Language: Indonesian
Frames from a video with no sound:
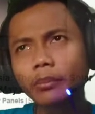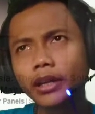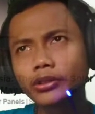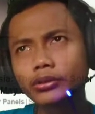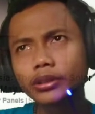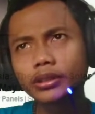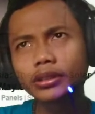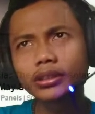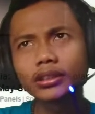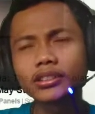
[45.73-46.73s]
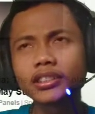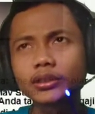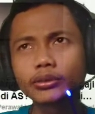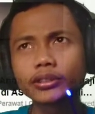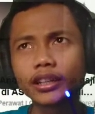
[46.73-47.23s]
masuk ke
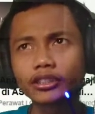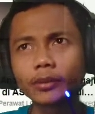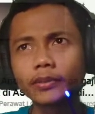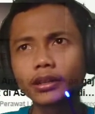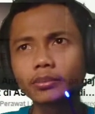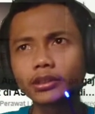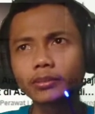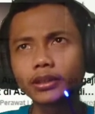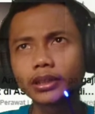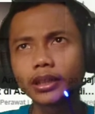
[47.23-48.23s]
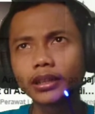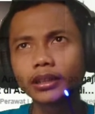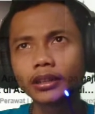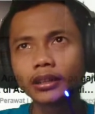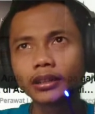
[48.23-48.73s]
situs desktop ya teman-teman ya
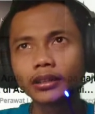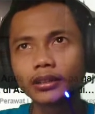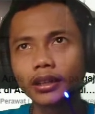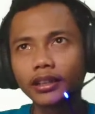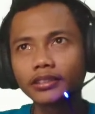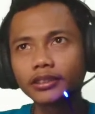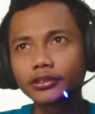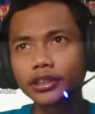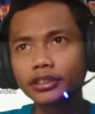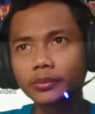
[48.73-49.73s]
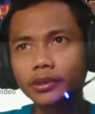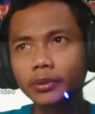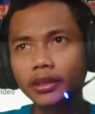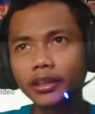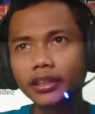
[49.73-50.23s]
Nah situs desktop
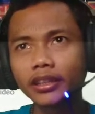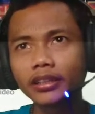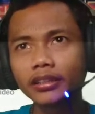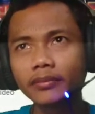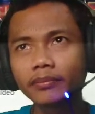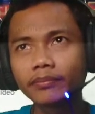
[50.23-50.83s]
seperti ini